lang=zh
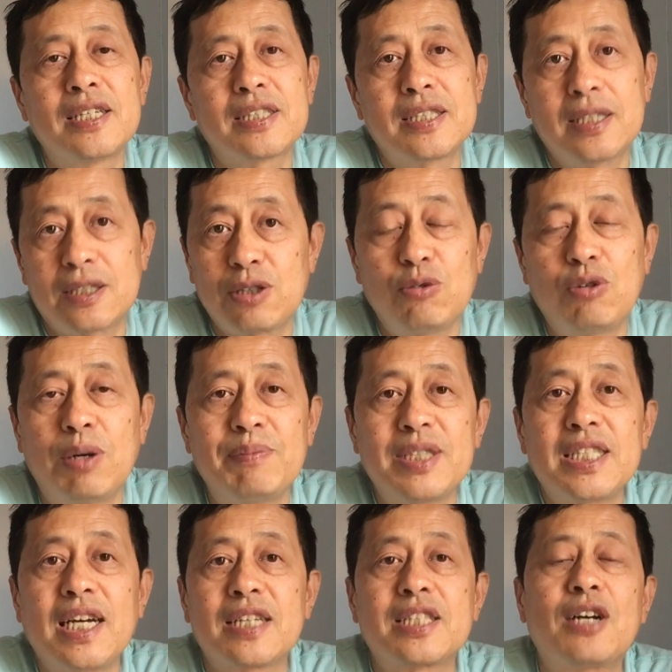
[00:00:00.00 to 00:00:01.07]
这是我们
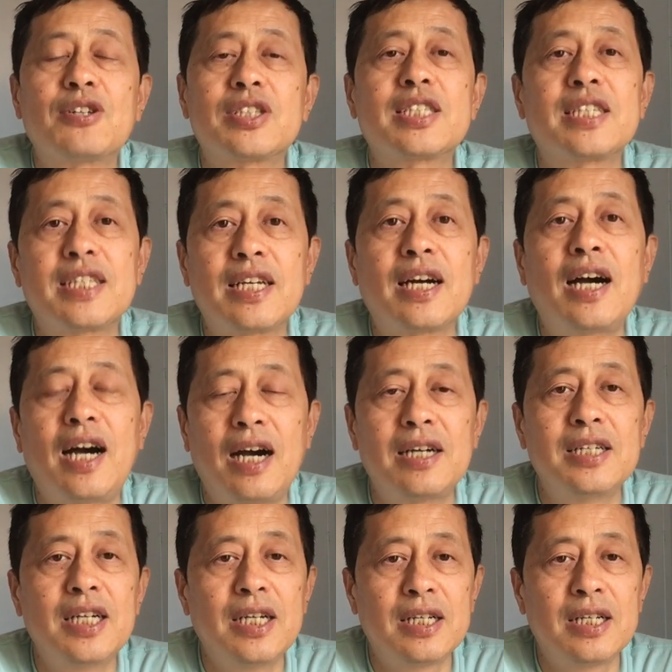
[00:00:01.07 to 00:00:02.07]
讲到的这点啊。